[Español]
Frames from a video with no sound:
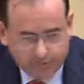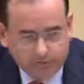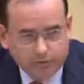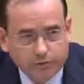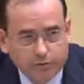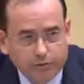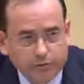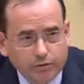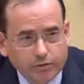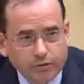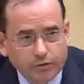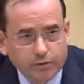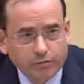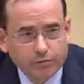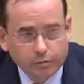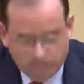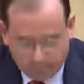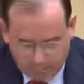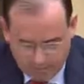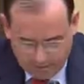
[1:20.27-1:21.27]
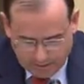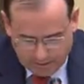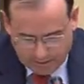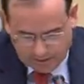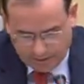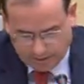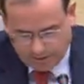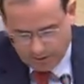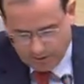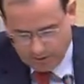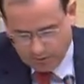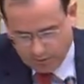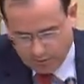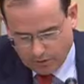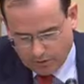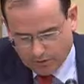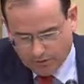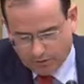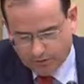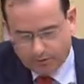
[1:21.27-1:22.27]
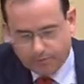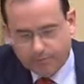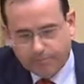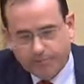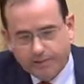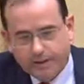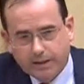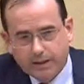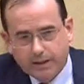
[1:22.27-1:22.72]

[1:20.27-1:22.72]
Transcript: instituciones muy implicadas en la educación